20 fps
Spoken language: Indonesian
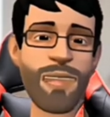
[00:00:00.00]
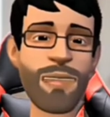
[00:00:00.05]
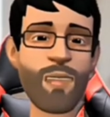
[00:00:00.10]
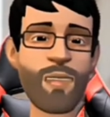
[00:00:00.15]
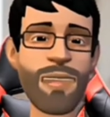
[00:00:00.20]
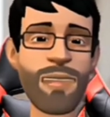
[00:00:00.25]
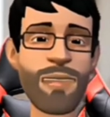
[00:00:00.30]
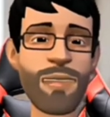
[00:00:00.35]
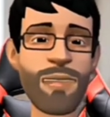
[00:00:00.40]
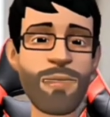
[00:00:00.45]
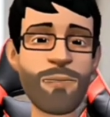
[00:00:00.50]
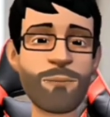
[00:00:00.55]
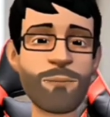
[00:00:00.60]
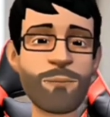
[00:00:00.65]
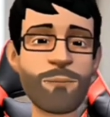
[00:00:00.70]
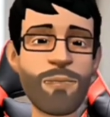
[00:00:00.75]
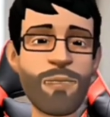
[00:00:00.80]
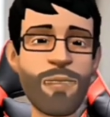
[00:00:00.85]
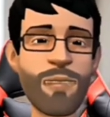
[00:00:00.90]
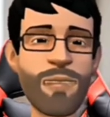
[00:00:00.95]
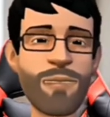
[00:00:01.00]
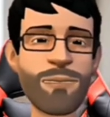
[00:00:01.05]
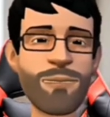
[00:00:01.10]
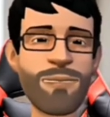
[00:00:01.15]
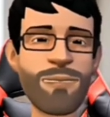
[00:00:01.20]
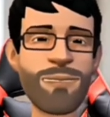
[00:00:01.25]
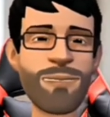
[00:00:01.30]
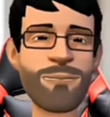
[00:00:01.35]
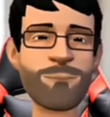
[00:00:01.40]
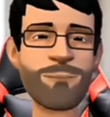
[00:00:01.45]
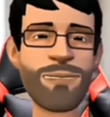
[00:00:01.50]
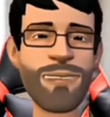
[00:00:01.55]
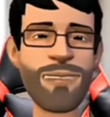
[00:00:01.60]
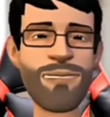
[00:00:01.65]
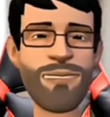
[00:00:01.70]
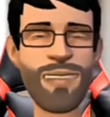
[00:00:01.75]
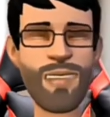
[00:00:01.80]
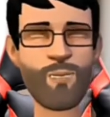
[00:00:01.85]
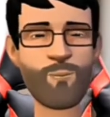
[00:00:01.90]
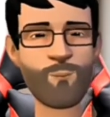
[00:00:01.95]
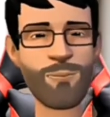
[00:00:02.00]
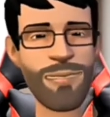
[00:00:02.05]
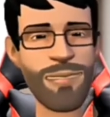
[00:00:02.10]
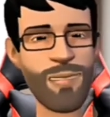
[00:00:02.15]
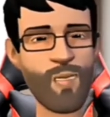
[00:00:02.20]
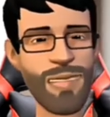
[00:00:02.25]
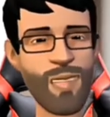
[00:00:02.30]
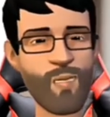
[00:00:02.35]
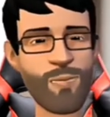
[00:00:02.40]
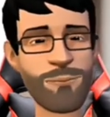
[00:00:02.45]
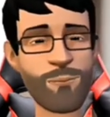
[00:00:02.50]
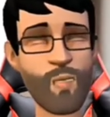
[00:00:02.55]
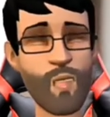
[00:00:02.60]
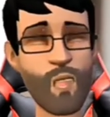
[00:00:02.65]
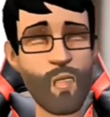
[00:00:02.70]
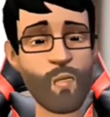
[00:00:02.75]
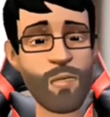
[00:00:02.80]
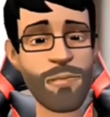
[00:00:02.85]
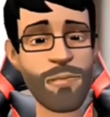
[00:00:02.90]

tersenyum itu bukan mujizat, itu tinggal diedit.